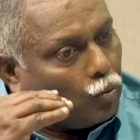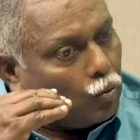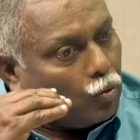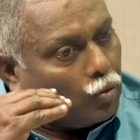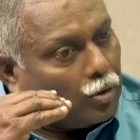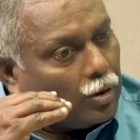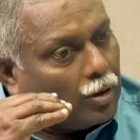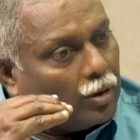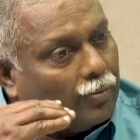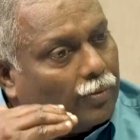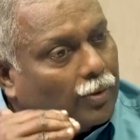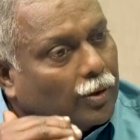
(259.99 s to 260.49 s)

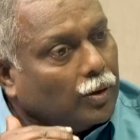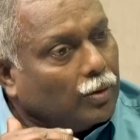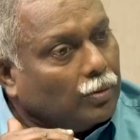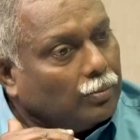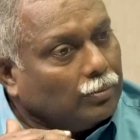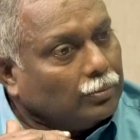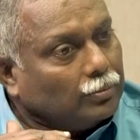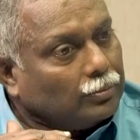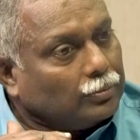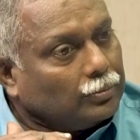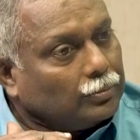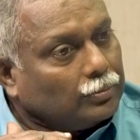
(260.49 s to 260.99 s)
ஒருவரும்
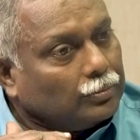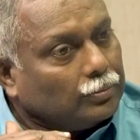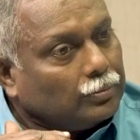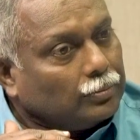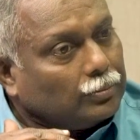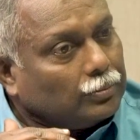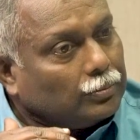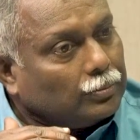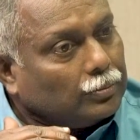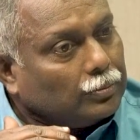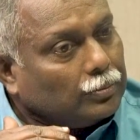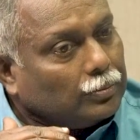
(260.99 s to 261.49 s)

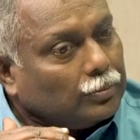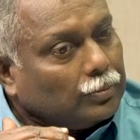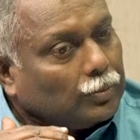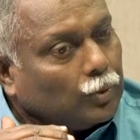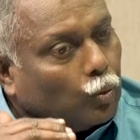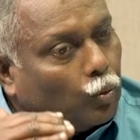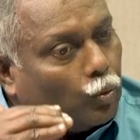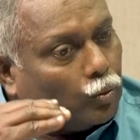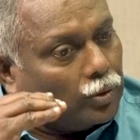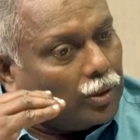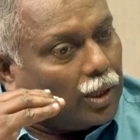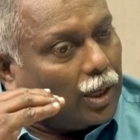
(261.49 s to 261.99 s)

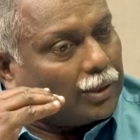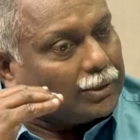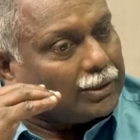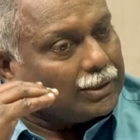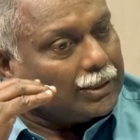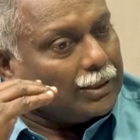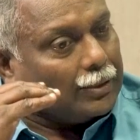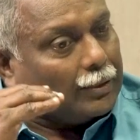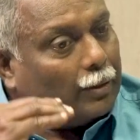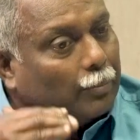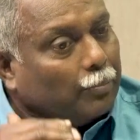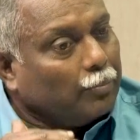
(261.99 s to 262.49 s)

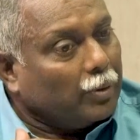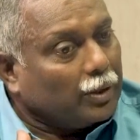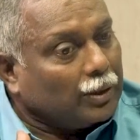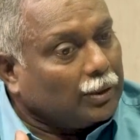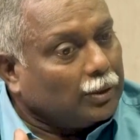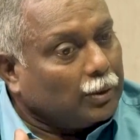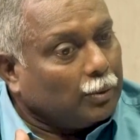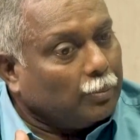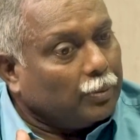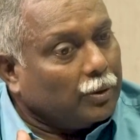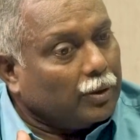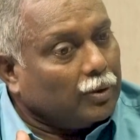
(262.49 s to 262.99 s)

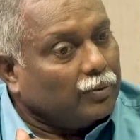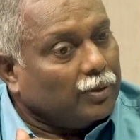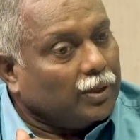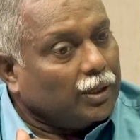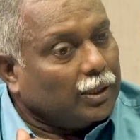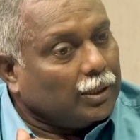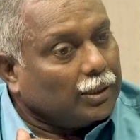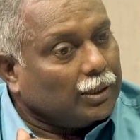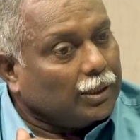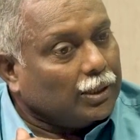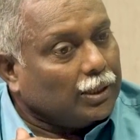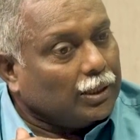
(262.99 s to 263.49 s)

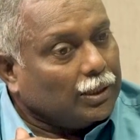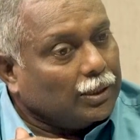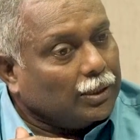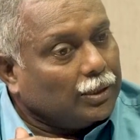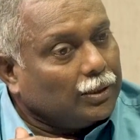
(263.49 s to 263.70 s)
உதாசீனப்படுத்தப்படுவதற்கு